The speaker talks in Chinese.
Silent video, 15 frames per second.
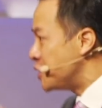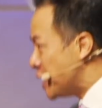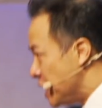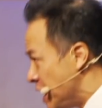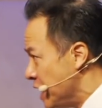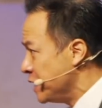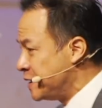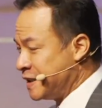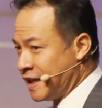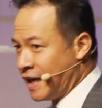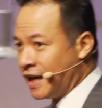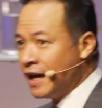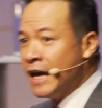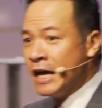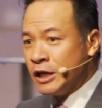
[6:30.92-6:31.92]
第1
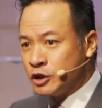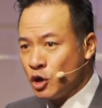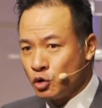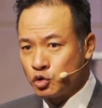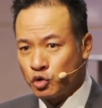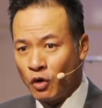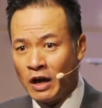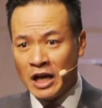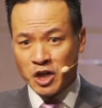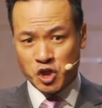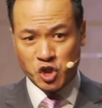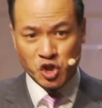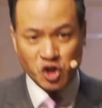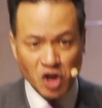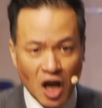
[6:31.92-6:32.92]
节就说，
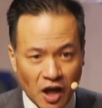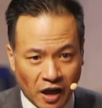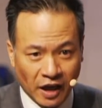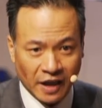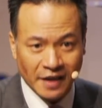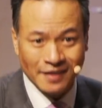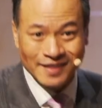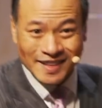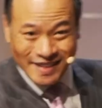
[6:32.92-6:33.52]
圣灵